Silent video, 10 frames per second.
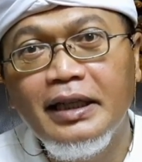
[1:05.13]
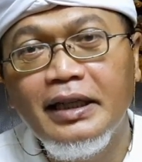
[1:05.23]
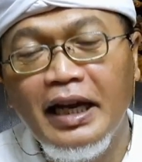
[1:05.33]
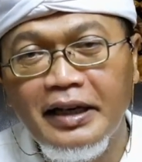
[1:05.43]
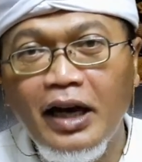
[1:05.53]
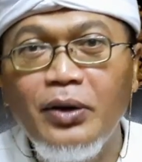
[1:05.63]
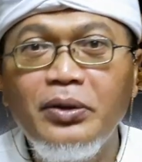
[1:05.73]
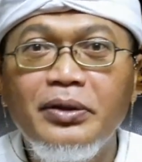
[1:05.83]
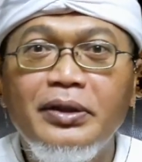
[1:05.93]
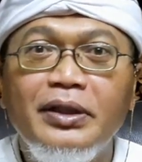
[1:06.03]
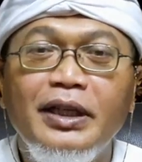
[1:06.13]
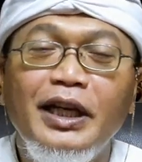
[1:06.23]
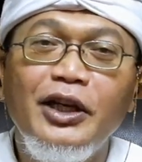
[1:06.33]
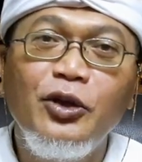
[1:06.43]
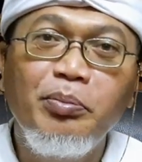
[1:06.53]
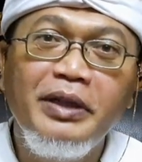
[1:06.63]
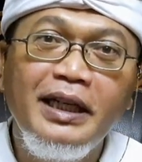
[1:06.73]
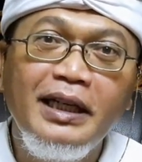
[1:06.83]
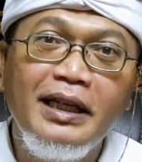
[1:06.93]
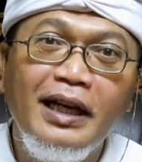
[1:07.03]
danau, hidup
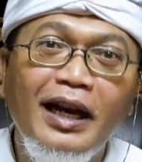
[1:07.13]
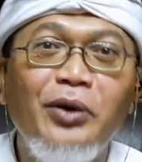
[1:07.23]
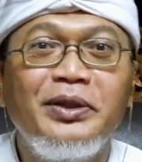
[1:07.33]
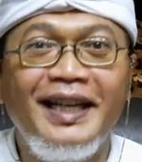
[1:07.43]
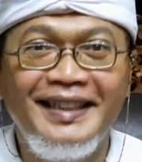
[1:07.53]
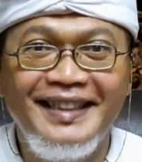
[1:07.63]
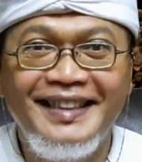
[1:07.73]
di lautan.